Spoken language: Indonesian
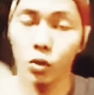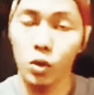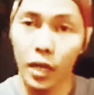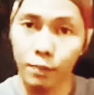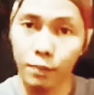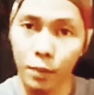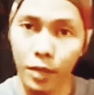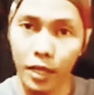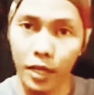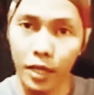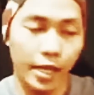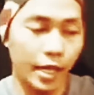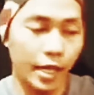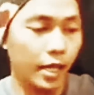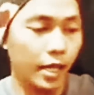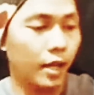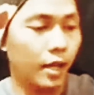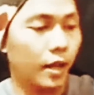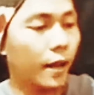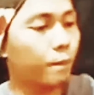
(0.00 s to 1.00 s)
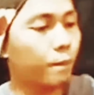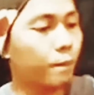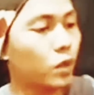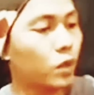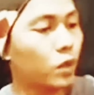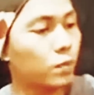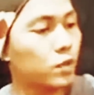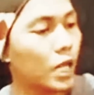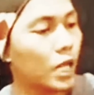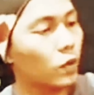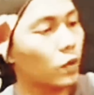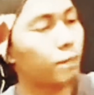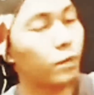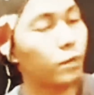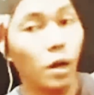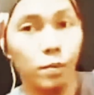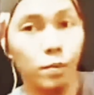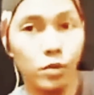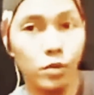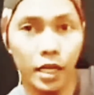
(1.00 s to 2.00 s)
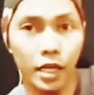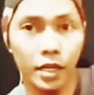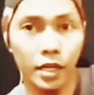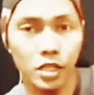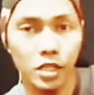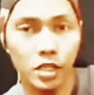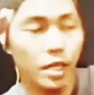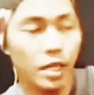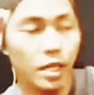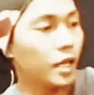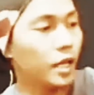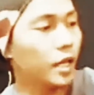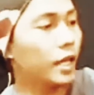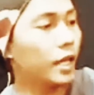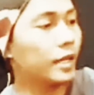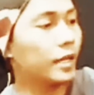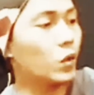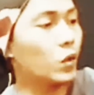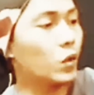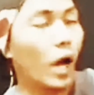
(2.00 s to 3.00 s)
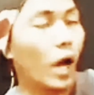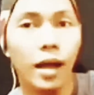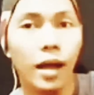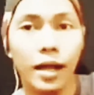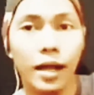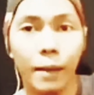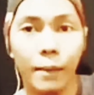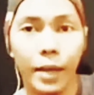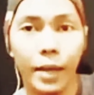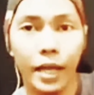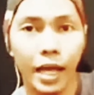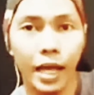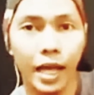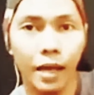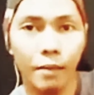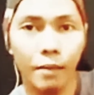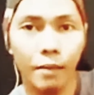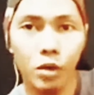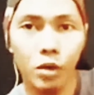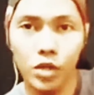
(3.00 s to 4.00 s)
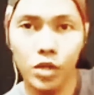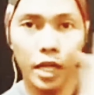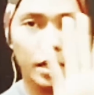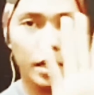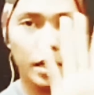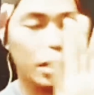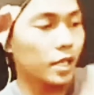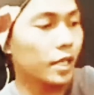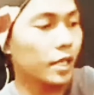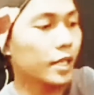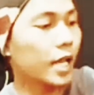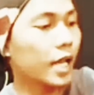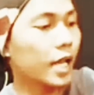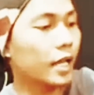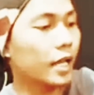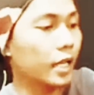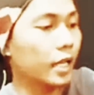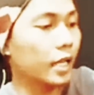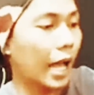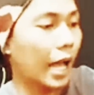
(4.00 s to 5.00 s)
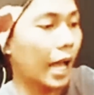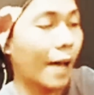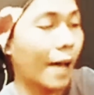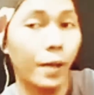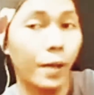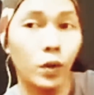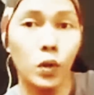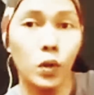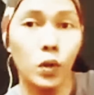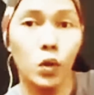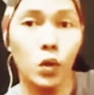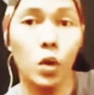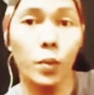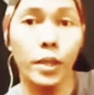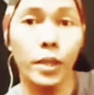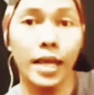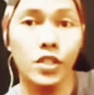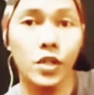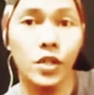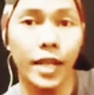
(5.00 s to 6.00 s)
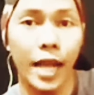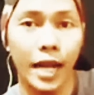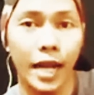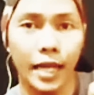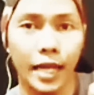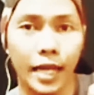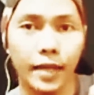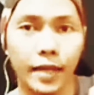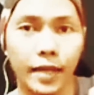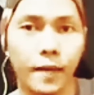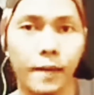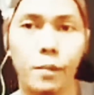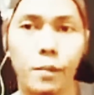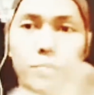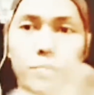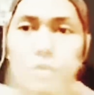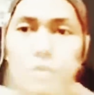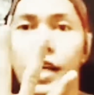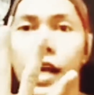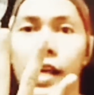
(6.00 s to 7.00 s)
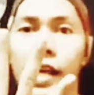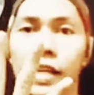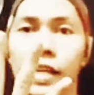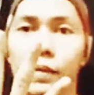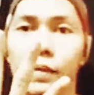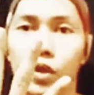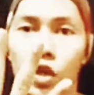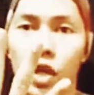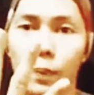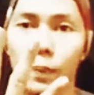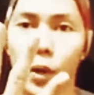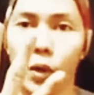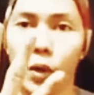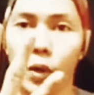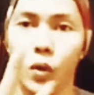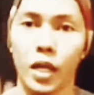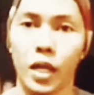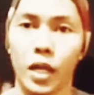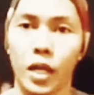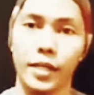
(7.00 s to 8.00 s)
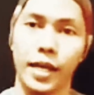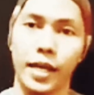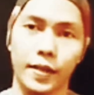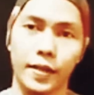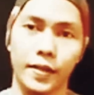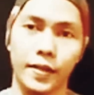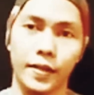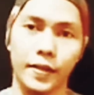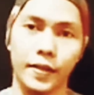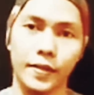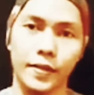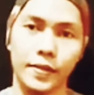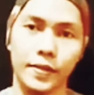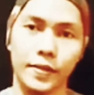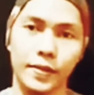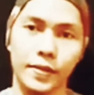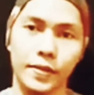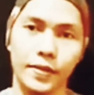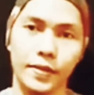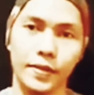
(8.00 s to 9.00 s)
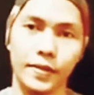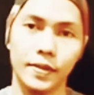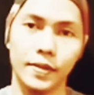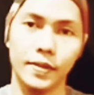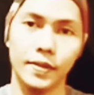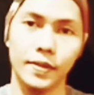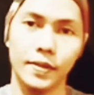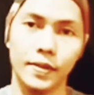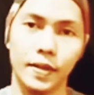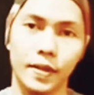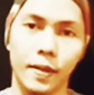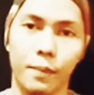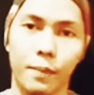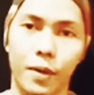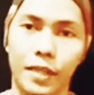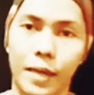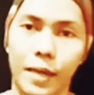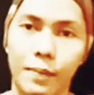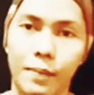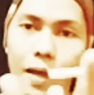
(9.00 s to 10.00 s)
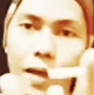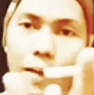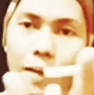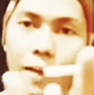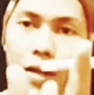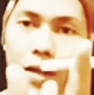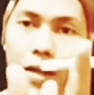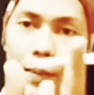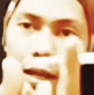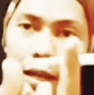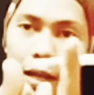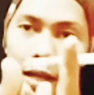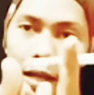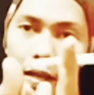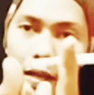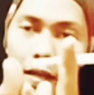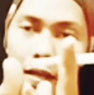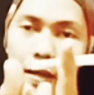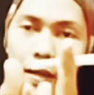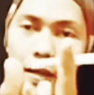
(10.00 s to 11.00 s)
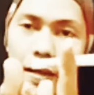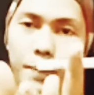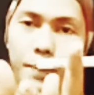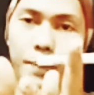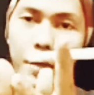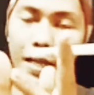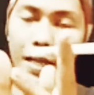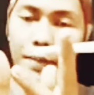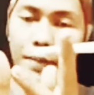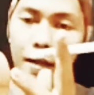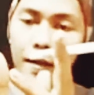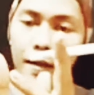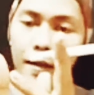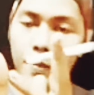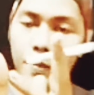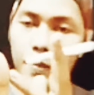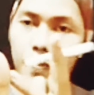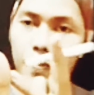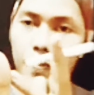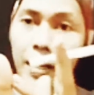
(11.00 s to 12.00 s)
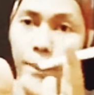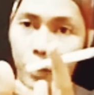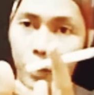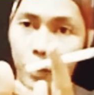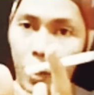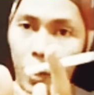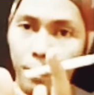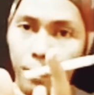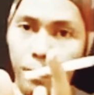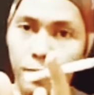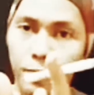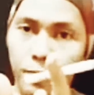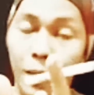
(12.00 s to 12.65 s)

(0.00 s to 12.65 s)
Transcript: butuh laptop dari dia. Laptop, satu laptop, checklist. Yang kedua, kamera, belum checklist. Yang ketiga, HP untuk dokumentasi dadakan. Tiga yang dibutuhkan pondok dari dia katanya. Pertama, kamera. Eh, pertama, laptop.